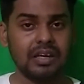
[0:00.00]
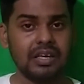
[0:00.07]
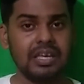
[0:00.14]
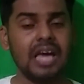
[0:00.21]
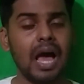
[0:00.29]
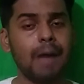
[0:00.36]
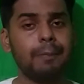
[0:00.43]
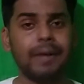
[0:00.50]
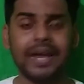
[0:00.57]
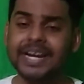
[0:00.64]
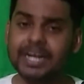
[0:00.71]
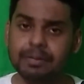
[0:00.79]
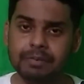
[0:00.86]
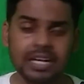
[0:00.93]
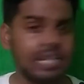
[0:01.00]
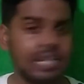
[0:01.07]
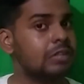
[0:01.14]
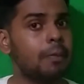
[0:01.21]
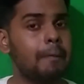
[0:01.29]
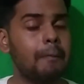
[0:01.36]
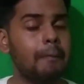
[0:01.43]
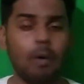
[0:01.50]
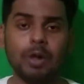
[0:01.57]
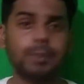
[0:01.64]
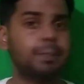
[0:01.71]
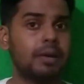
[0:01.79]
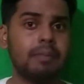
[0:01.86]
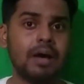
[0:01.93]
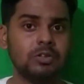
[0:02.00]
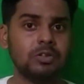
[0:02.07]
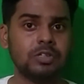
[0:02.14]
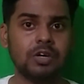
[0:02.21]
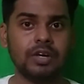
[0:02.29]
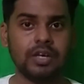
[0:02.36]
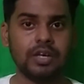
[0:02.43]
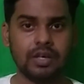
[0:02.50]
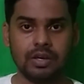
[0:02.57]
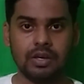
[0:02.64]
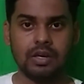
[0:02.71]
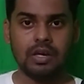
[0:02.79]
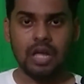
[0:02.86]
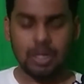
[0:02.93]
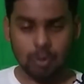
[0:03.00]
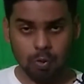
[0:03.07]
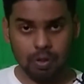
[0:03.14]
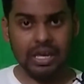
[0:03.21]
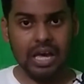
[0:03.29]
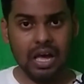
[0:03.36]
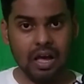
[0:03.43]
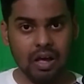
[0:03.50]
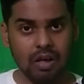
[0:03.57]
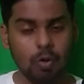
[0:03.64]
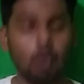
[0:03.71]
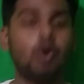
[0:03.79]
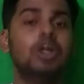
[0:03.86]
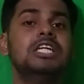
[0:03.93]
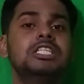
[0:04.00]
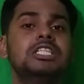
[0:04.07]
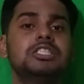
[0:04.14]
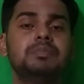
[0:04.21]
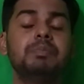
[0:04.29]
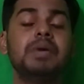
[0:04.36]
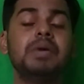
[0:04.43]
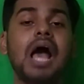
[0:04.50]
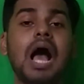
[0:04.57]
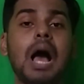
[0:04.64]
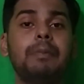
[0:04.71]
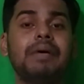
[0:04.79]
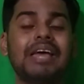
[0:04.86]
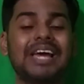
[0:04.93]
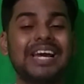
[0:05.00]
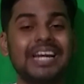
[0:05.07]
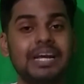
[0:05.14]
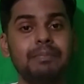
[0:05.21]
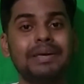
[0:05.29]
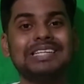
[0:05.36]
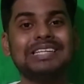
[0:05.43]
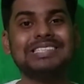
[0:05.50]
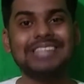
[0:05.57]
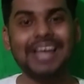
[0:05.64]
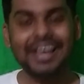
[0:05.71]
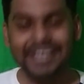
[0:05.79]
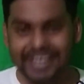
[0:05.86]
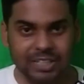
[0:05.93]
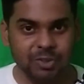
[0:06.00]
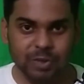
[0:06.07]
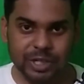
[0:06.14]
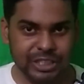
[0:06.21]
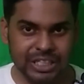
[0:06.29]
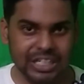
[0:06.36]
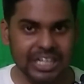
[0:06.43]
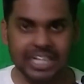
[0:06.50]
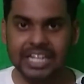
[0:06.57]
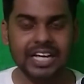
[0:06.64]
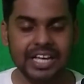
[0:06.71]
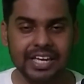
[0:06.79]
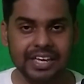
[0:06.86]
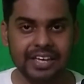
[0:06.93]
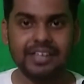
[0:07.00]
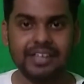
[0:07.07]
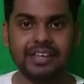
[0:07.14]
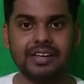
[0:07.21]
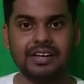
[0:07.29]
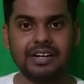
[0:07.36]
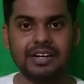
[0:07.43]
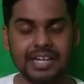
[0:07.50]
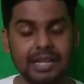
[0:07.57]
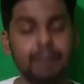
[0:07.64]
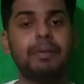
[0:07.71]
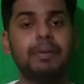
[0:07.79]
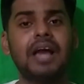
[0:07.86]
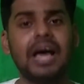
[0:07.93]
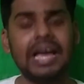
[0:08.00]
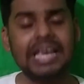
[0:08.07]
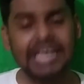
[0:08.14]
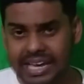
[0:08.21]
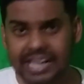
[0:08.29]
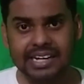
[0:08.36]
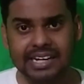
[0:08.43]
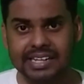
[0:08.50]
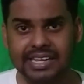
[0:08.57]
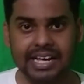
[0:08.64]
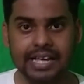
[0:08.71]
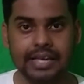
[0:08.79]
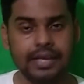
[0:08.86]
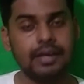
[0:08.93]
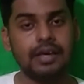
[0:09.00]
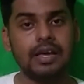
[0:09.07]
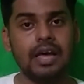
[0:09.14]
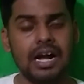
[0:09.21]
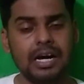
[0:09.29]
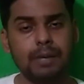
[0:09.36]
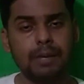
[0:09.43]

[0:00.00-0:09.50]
कि आप एकेडमिकली तो बहुत बर्बाद हो जाओगे क्योंकि कॉलेज में आप एकेडमिक्स का ही एजुकेशन लेने गए हैं ठीक है पढ़ाई ही करने गए हैं अगर